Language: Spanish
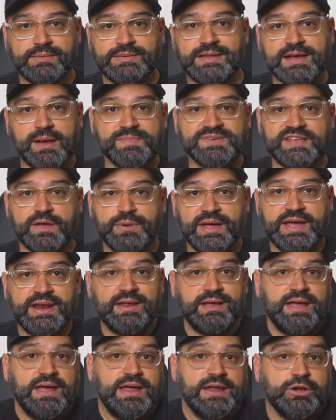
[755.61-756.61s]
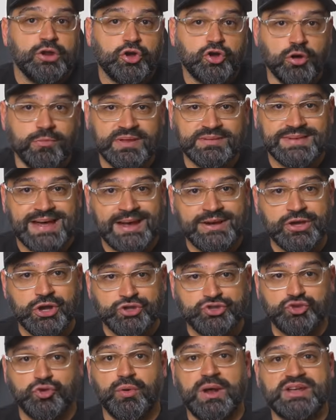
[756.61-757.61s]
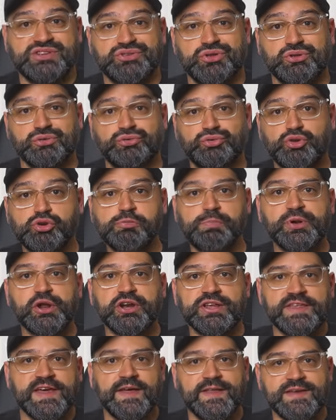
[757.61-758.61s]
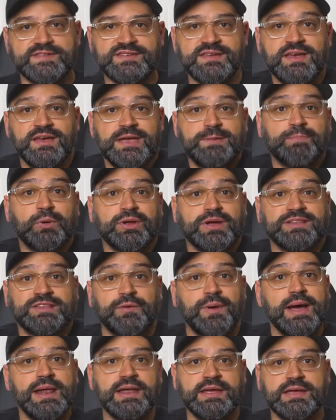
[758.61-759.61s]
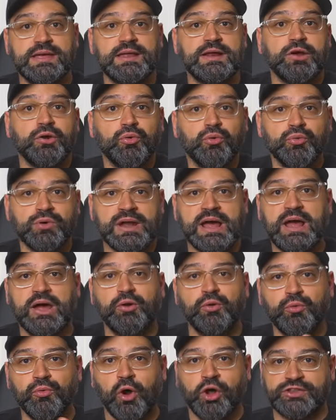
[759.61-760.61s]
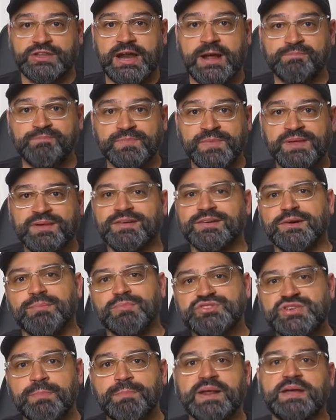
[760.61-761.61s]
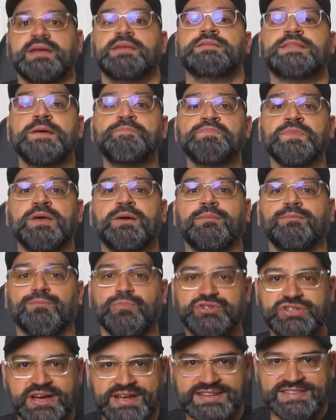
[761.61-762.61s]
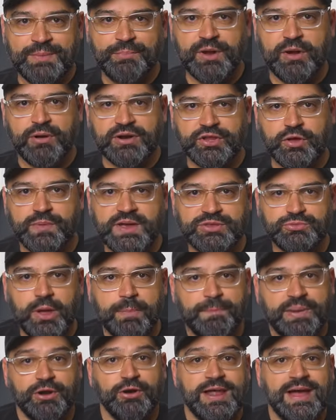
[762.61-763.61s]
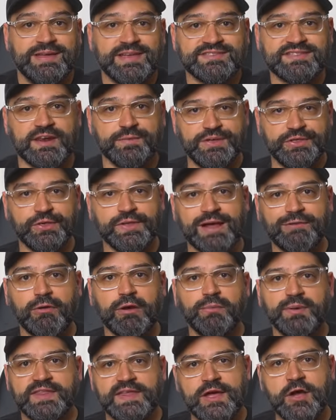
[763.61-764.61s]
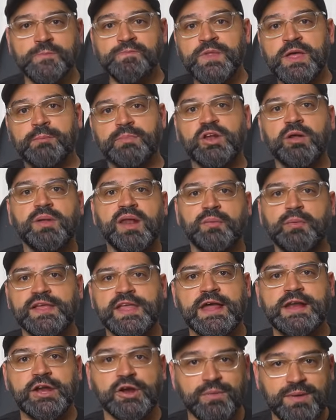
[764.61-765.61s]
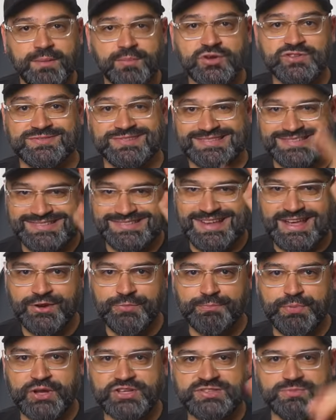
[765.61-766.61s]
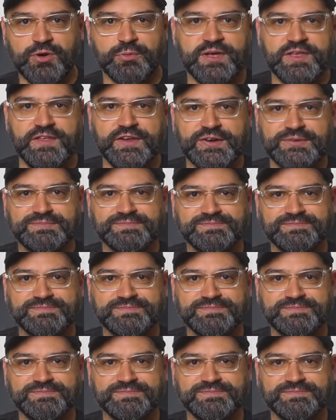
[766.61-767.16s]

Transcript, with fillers: Déjame saber en los comentarios cuáles son tus prioridades y por qué te vas a elegir una u otra. Como siempre, gente, muchas gracias por habernos visto. Espero les haya servido de algo el video. Mi nombre es Guayán y nos vemos en un próximo video.